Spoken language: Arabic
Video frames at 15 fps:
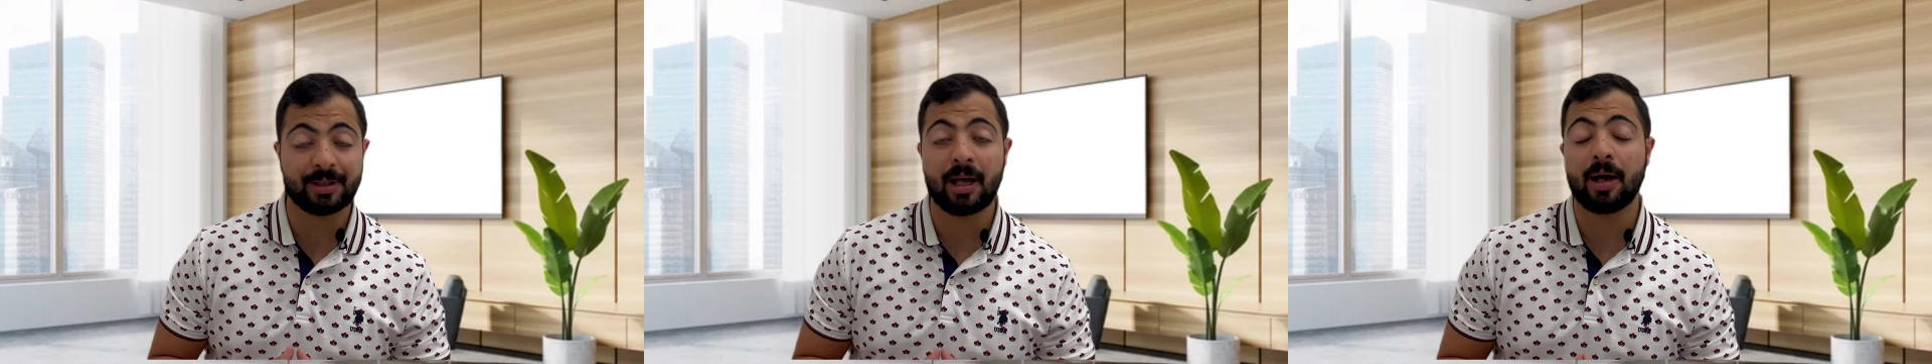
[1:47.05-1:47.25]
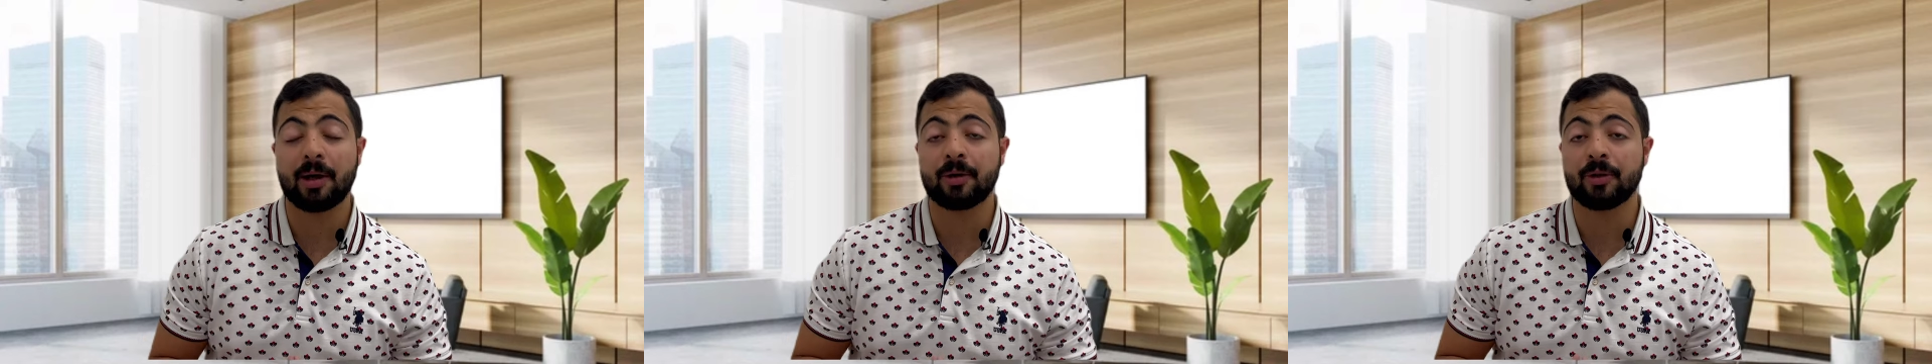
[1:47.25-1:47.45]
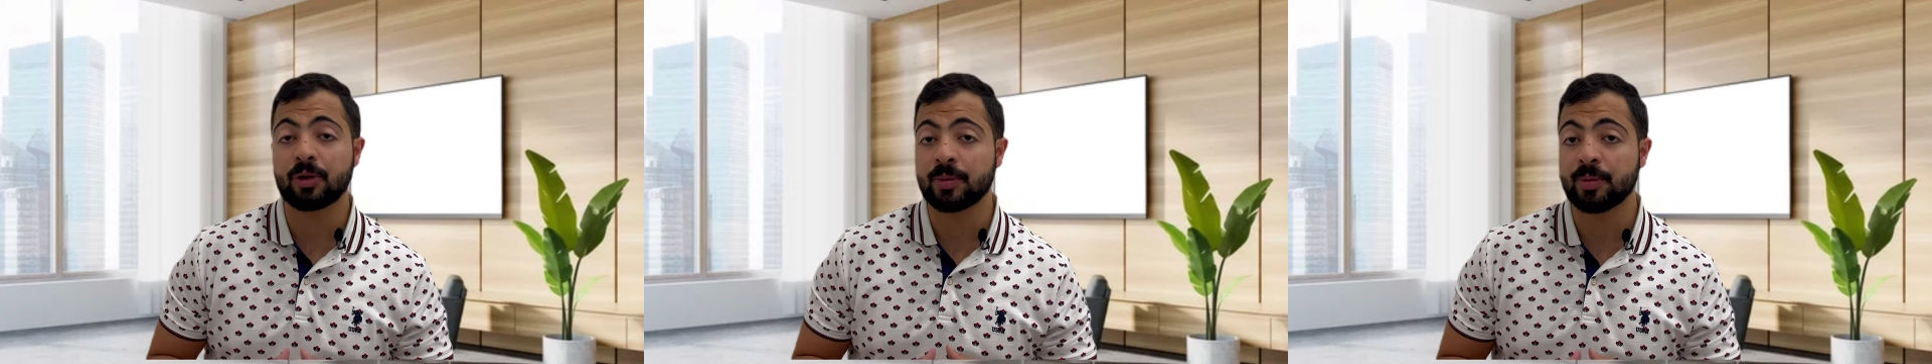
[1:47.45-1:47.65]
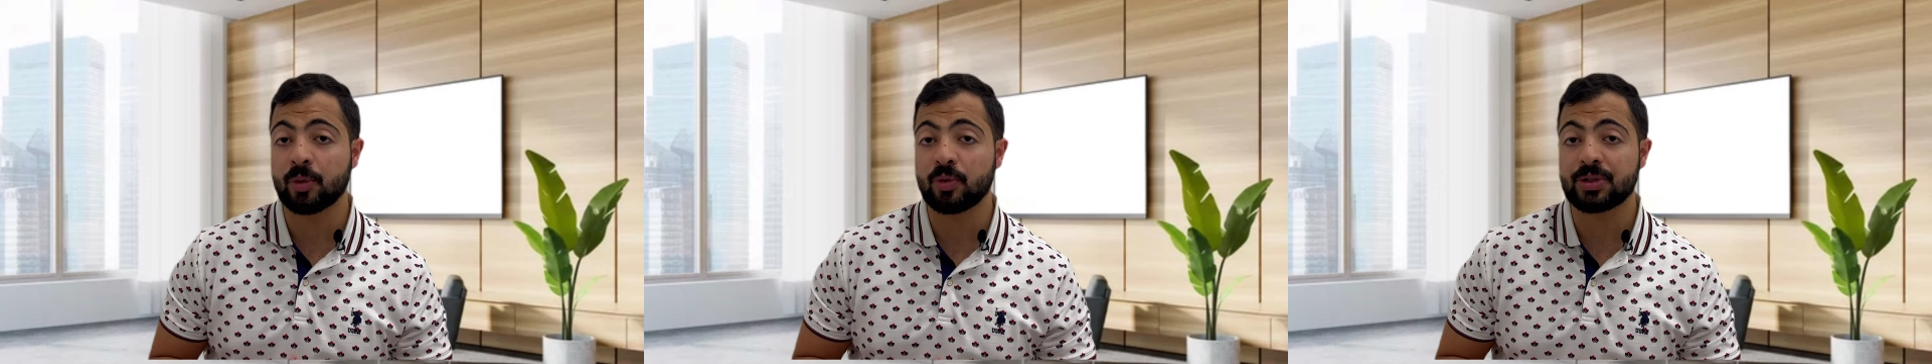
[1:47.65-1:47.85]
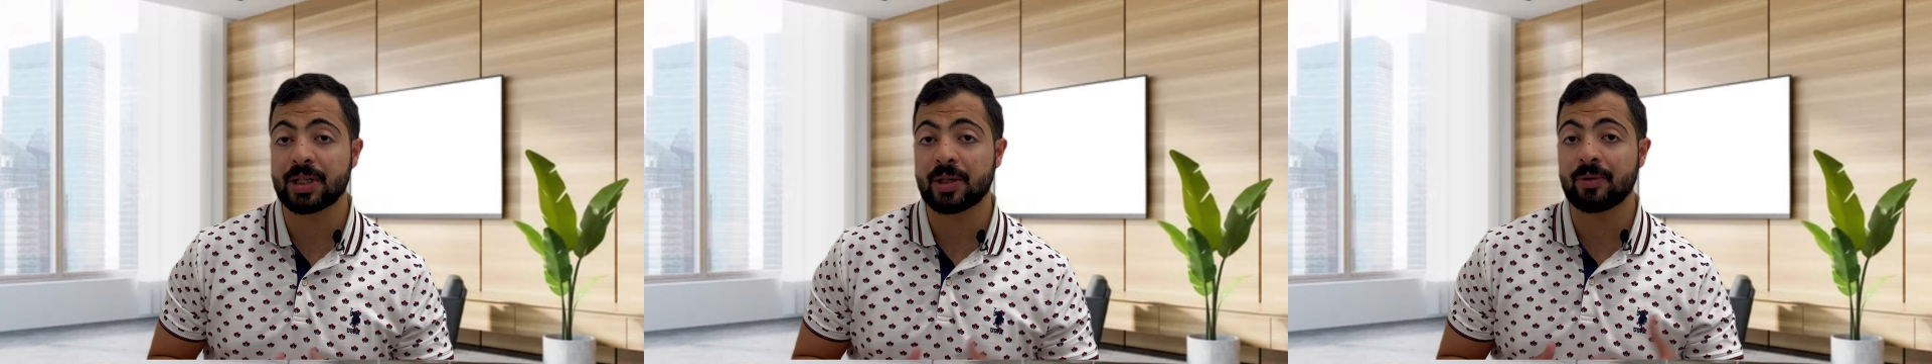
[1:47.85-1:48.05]
بتحقق
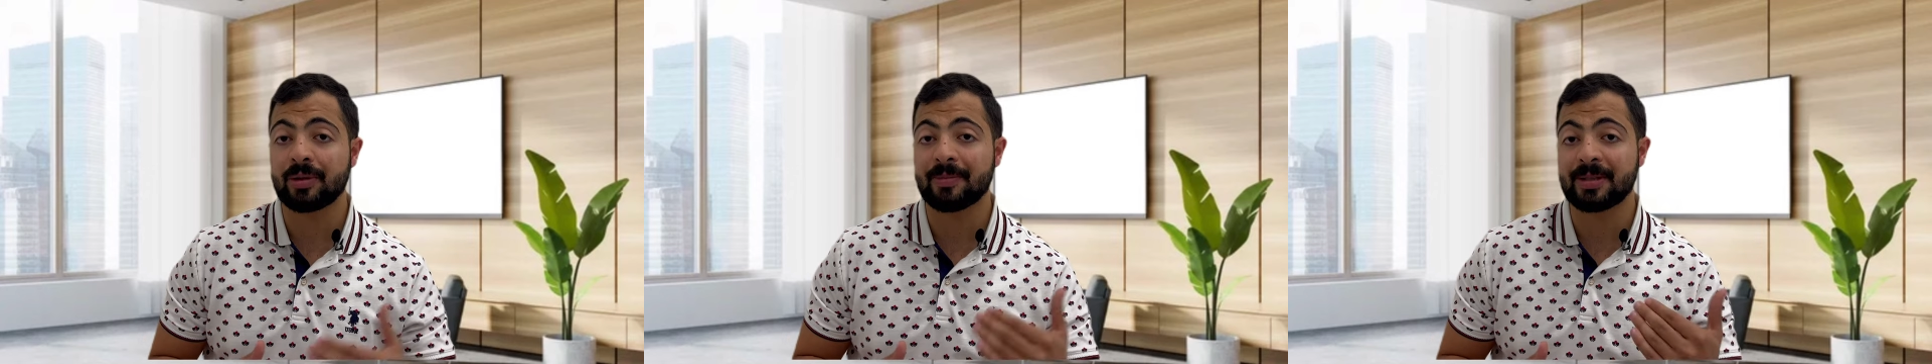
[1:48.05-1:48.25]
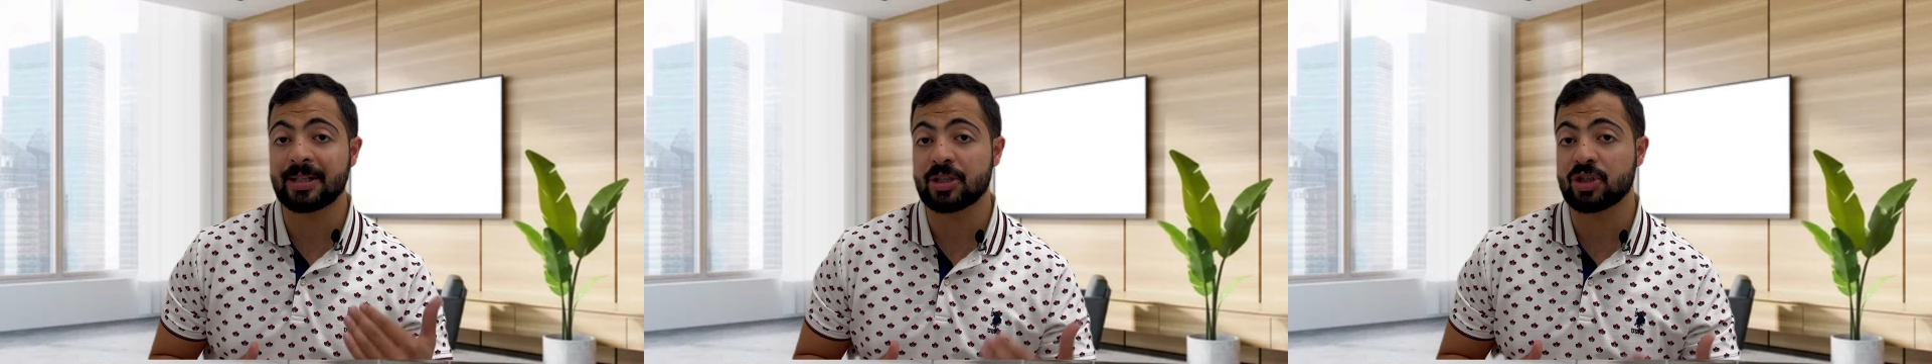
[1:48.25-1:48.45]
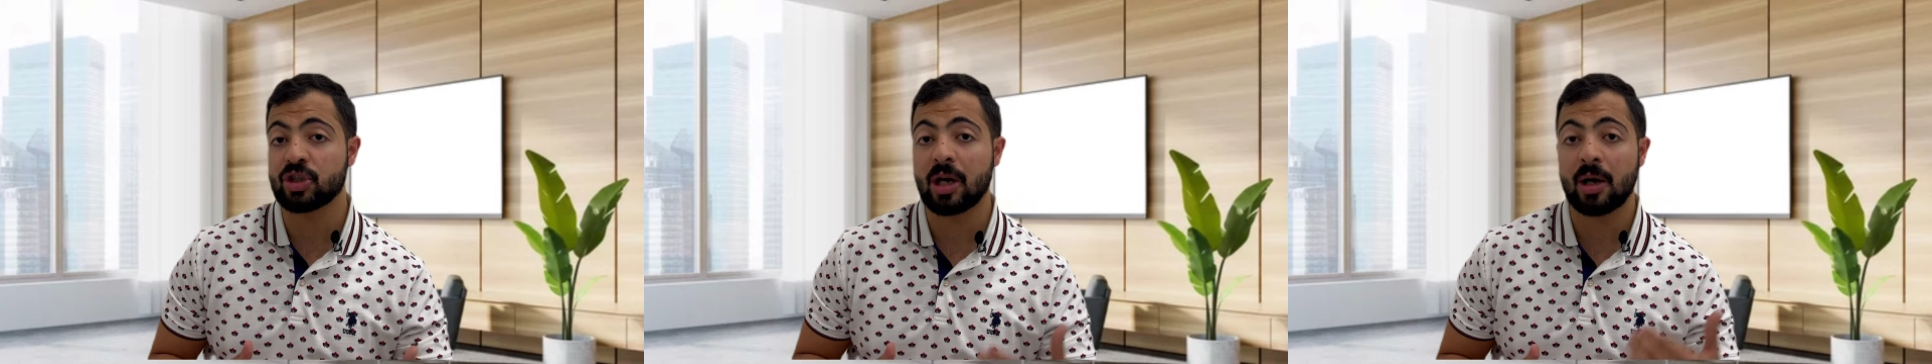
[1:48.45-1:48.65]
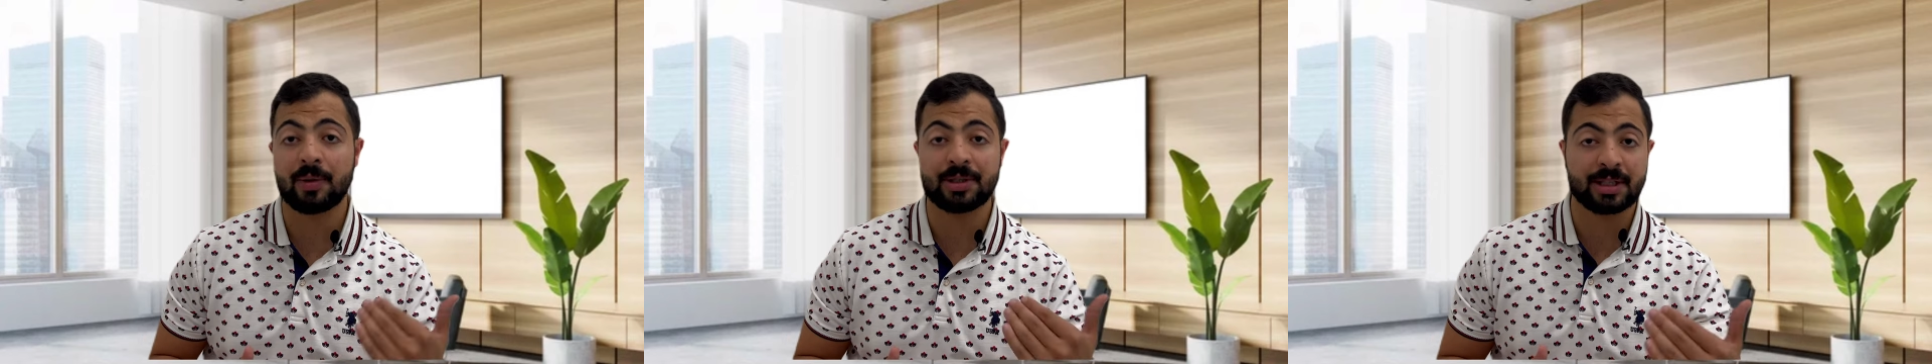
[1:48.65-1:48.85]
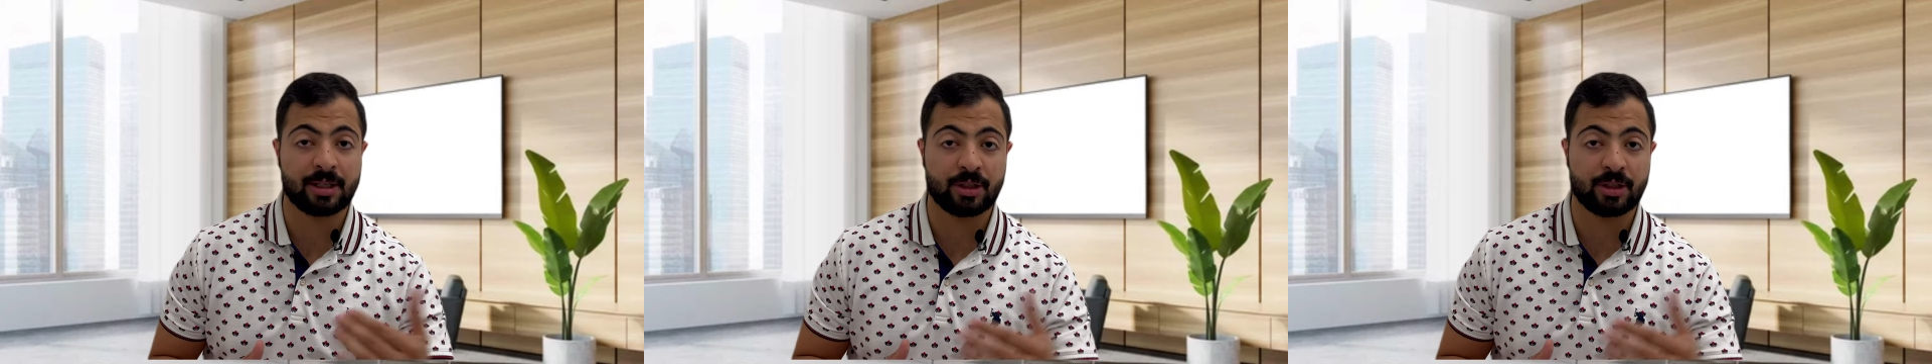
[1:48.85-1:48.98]
نمو سنوي بيتجاوز